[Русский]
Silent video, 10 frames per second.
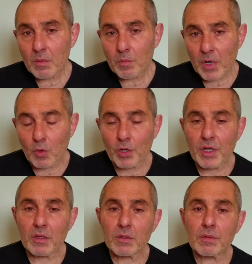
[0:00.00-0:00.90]

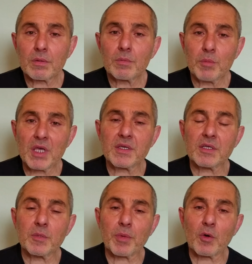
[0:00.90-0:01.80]
Проходят
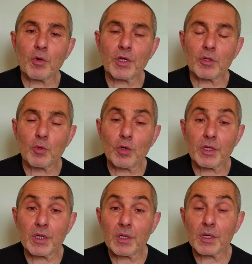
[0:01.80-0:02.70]
месяцы, проходят
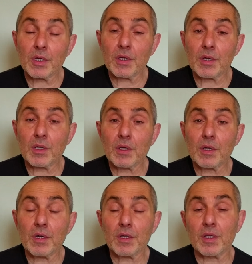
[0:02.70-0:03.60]
годы,
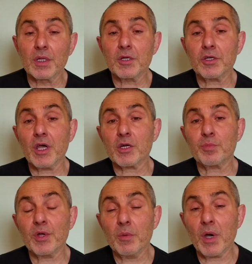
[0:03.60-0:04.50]
и ты начинаешь
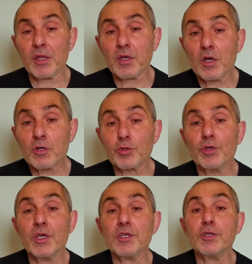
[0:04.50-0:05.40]
понимать, что
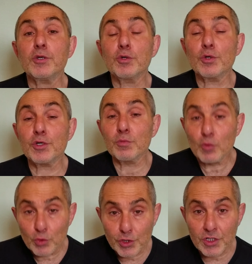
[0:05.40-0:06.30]
есть еще
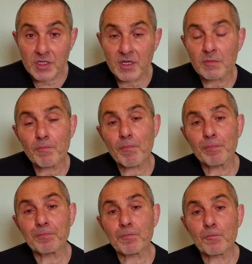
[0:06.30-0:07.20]
чему учиться.
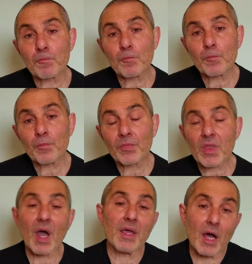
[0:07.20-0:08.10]

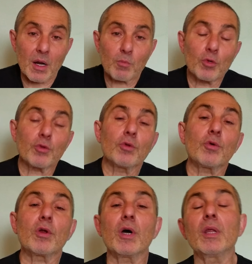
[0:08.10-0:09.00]
А я работаю
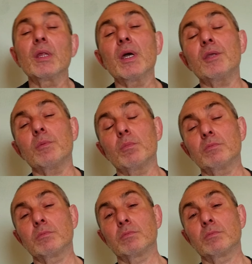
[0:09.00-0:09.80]
только над этим.